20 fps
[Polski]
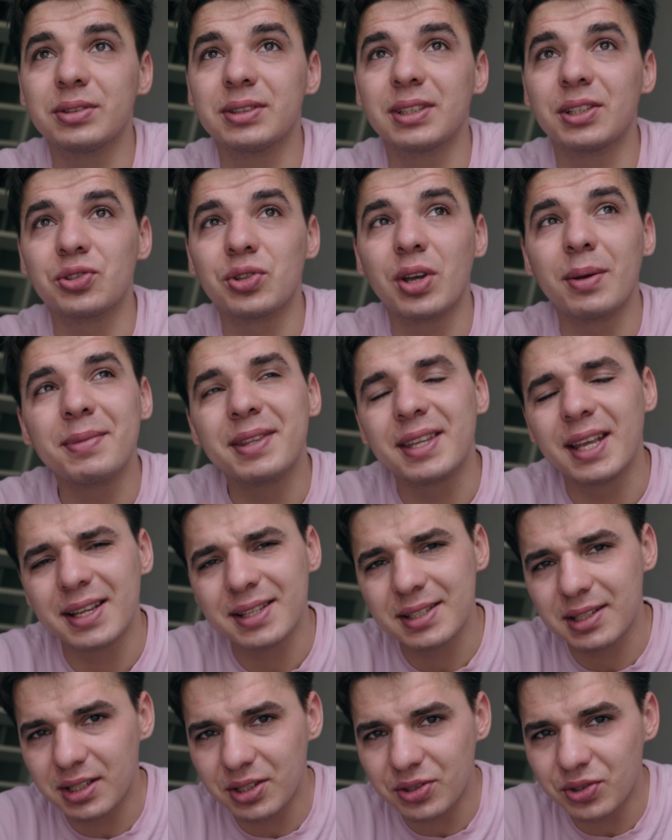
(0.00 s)
Zacząłem
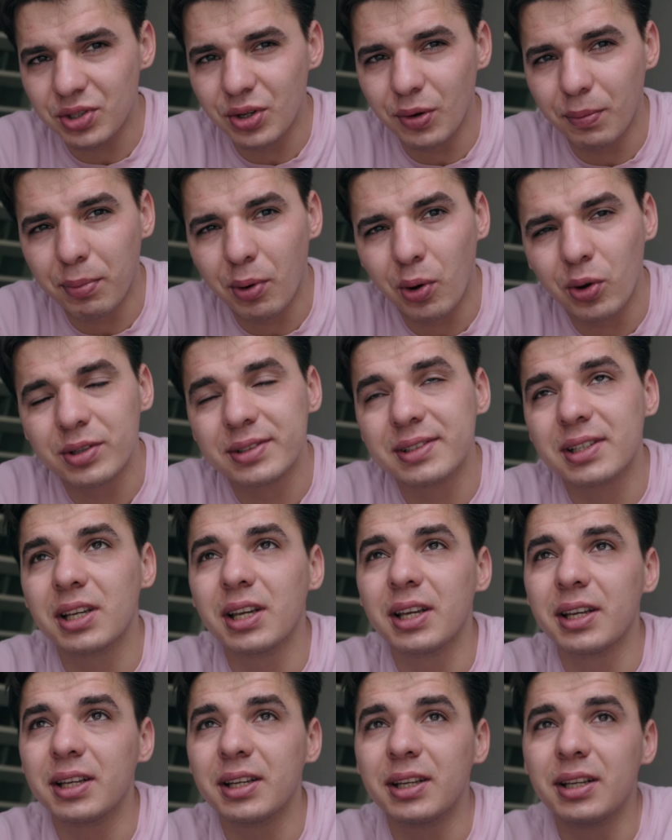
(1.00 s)
tęsknić do Polski
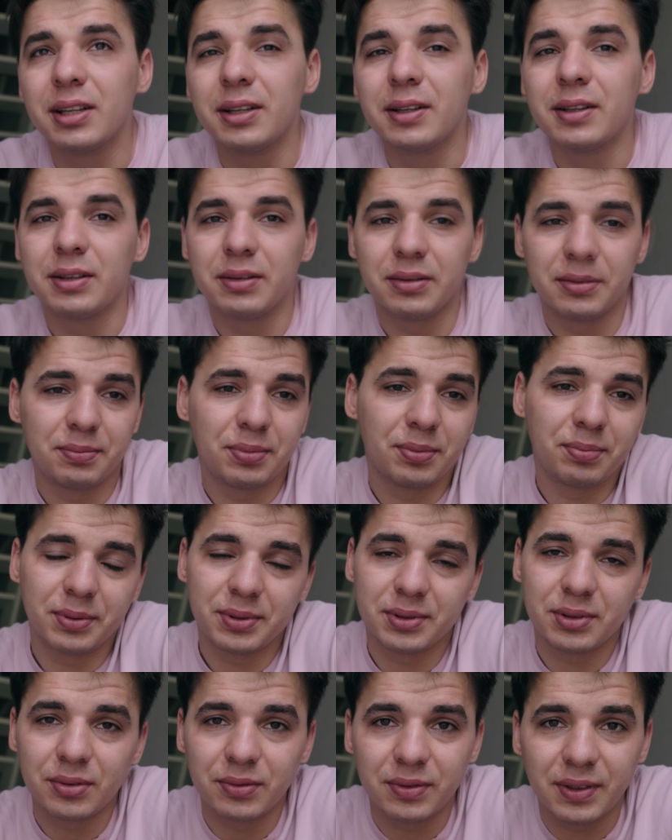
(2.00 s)
i, i po
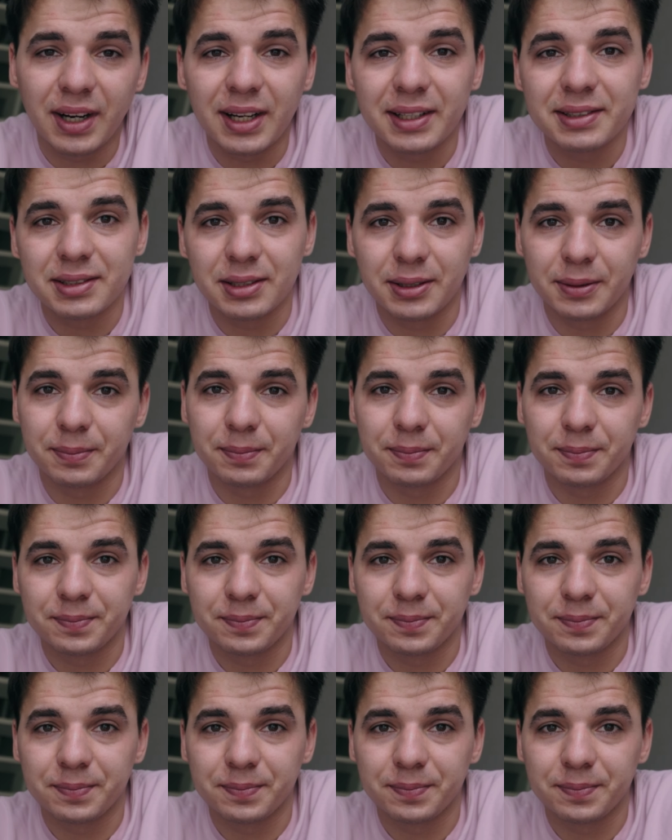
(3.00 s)
prostu wracam.